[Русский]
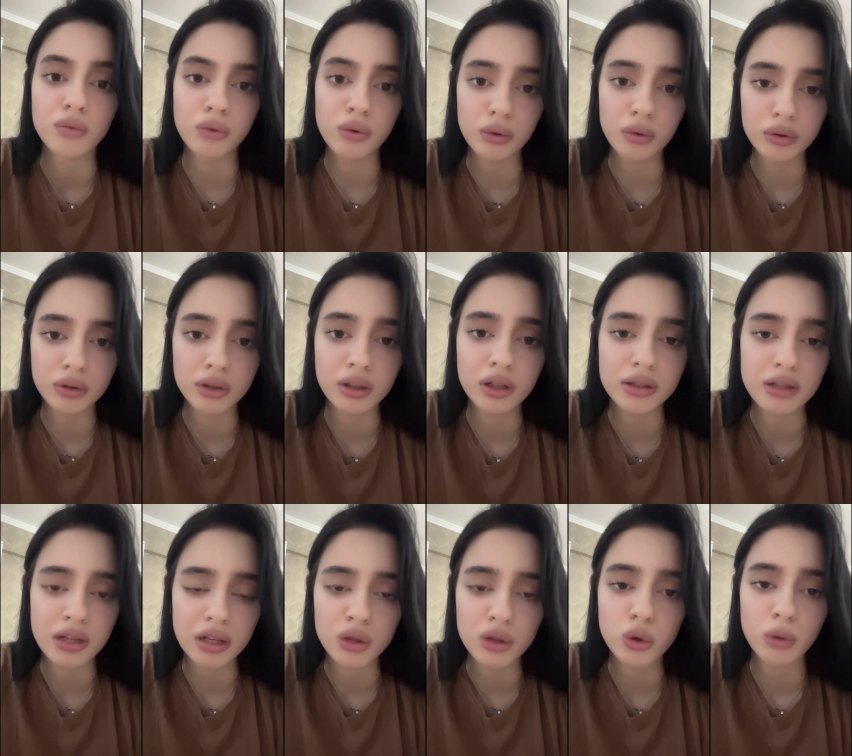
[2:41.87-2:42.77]
Вот, да,
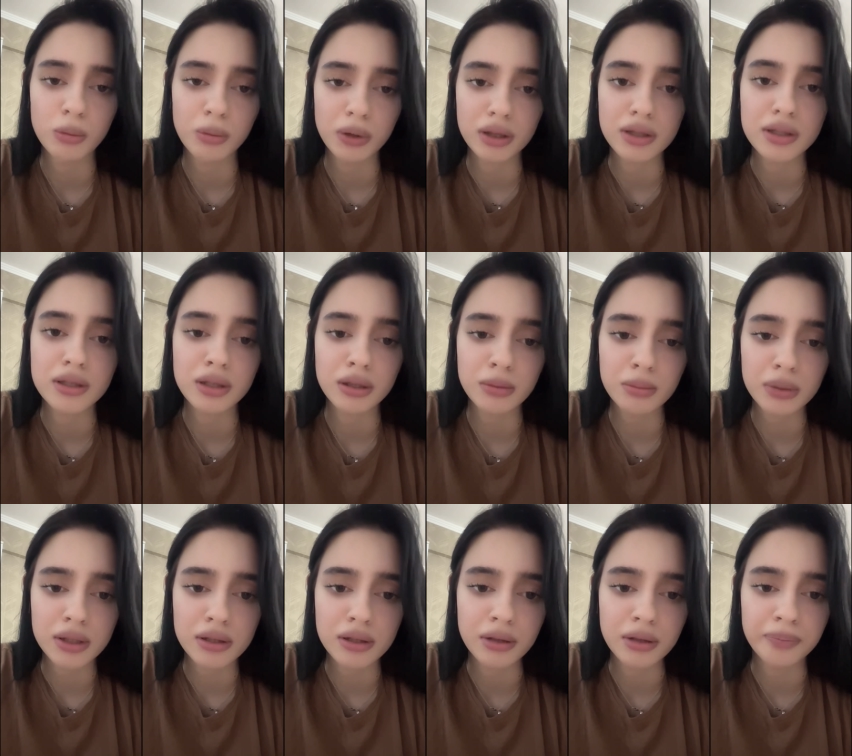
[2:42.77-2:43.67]
телескопики
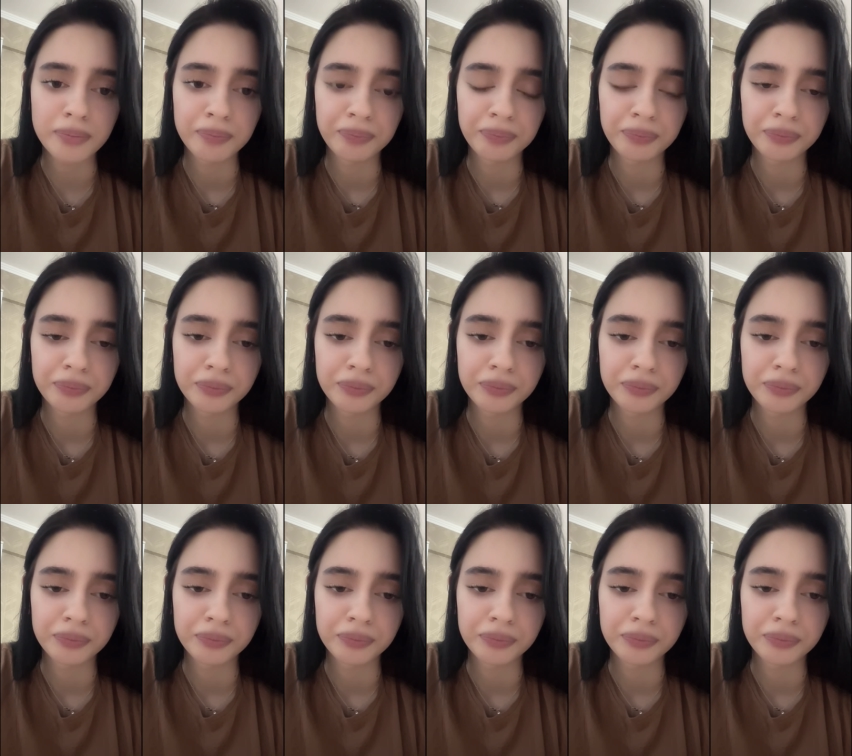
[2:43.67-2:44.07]
сыпятся.